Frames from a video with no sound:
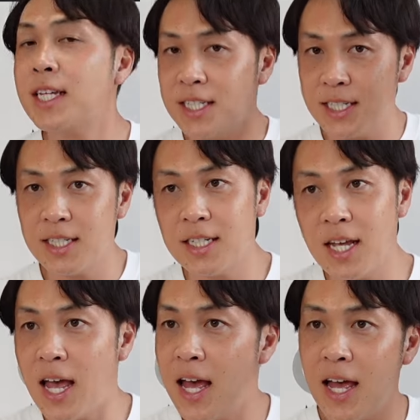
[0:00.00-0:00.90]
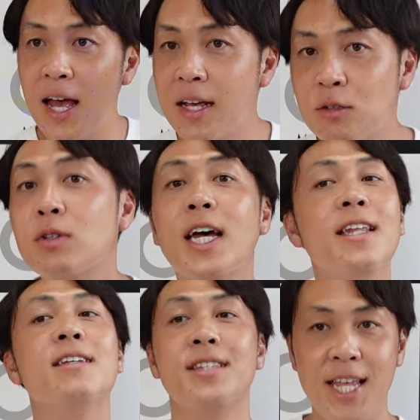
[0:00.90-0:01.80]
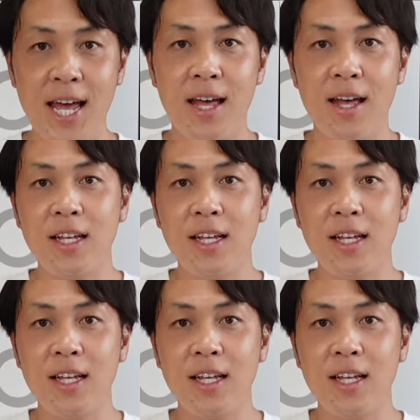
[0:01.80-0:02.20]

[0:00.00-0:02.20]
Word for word: じ、えー、素材ですね。